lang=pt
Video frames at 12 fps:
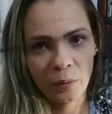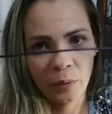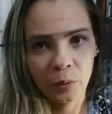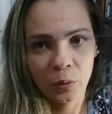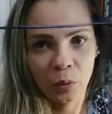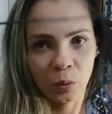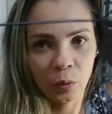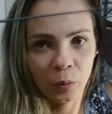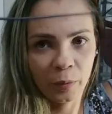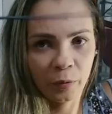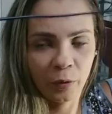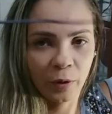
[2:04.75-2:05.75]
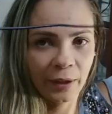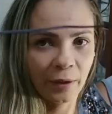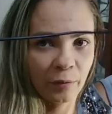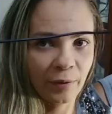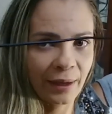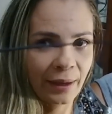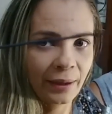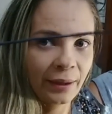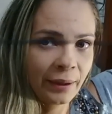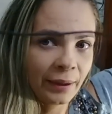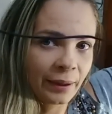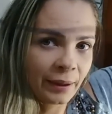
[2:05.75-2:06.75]
YouTube, for gravar,
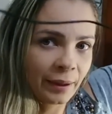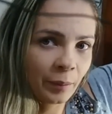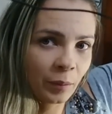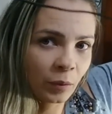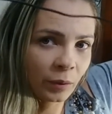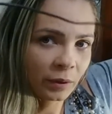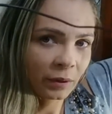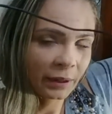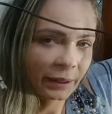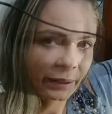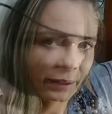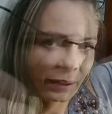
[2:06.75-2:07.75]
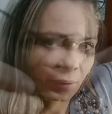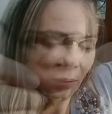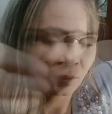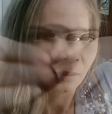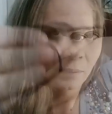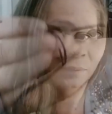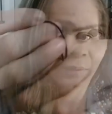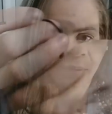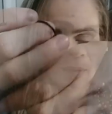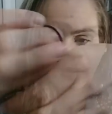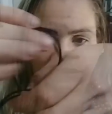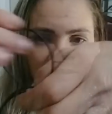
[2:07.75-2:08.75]
ele é muito legal, é, mas
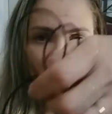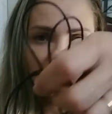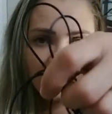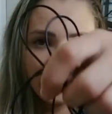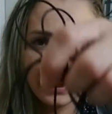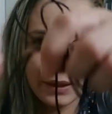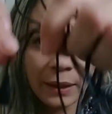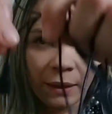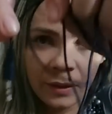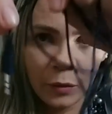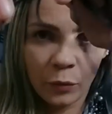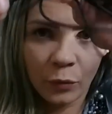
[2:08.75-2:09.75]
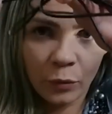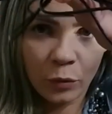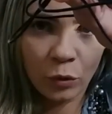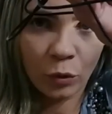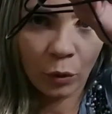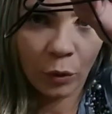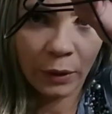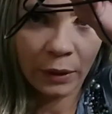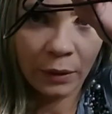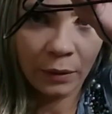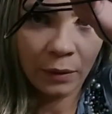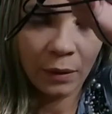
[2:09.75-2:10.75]
eu já descobri que ele não
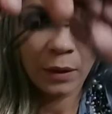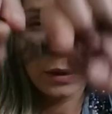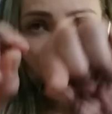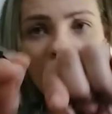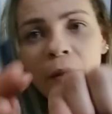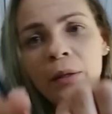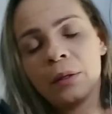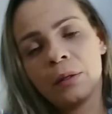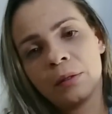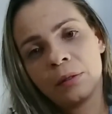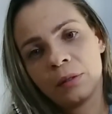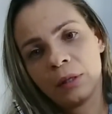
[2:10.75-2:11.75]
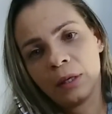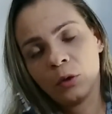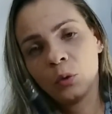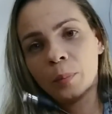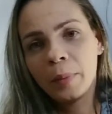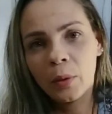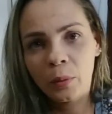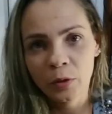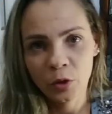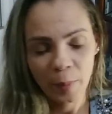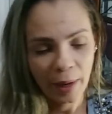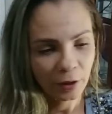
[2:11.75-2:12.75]
funciona é, no meu
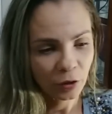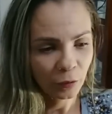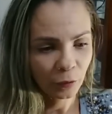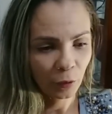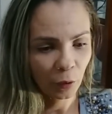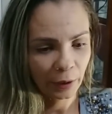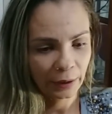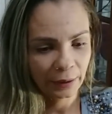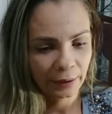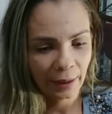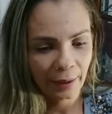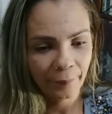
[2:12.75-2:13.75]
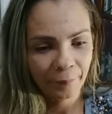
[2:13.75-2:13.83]
smartphone, tá?